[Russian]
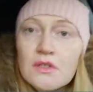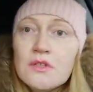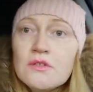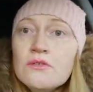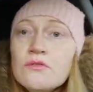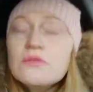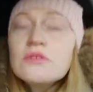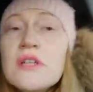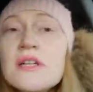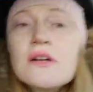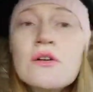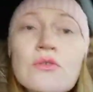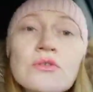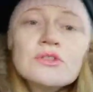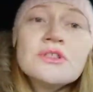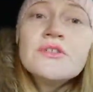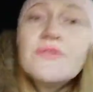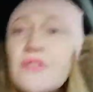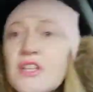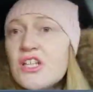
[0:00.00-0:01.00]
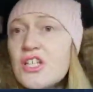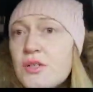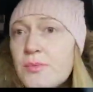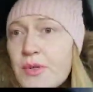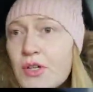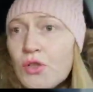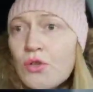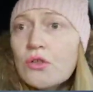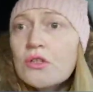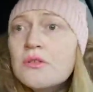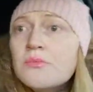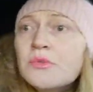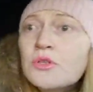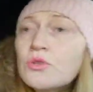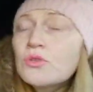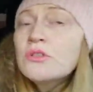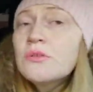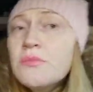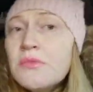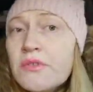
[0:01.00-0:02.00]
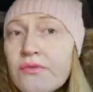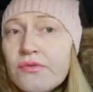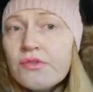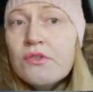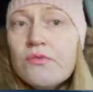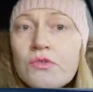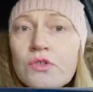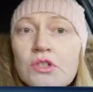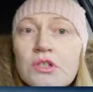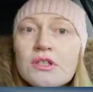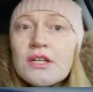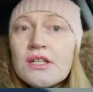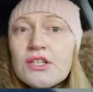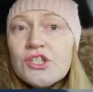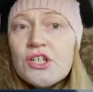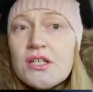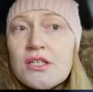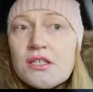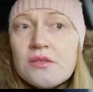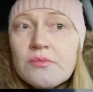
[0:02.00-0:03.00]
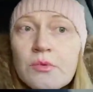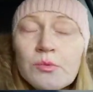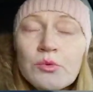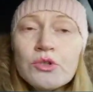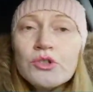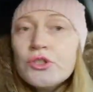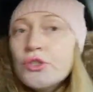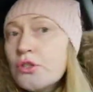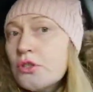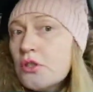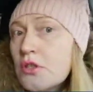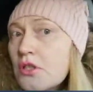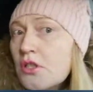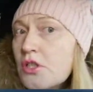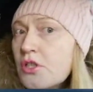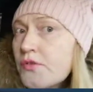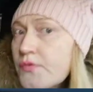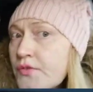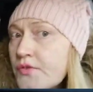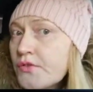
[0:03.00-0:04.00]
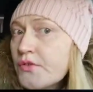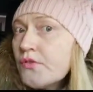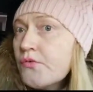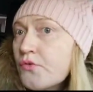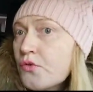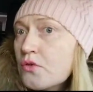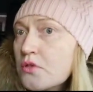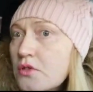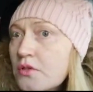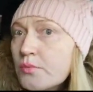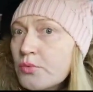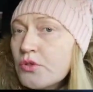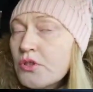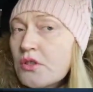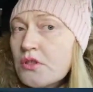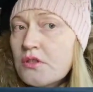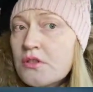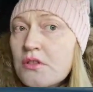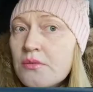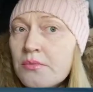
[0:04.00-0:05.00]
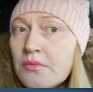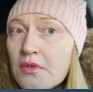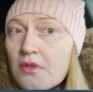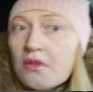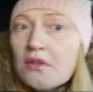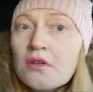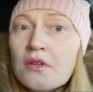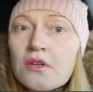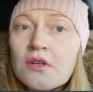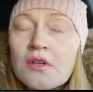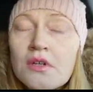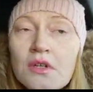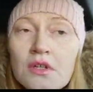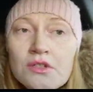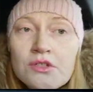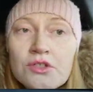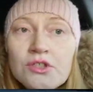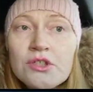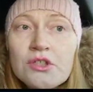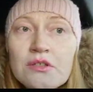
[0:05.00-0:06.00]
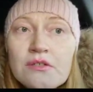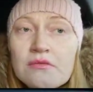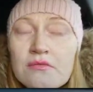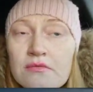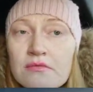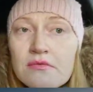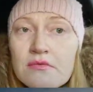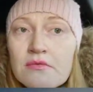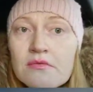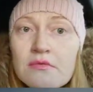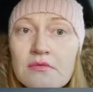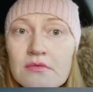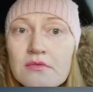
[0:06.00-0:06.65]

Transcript: Ну, так как он не в нашем районе, мы ходим в него не так часто, мы больше, наверное, даже в светофор с тобой ездим. Конечно, хотя он Че... не в нашем районе.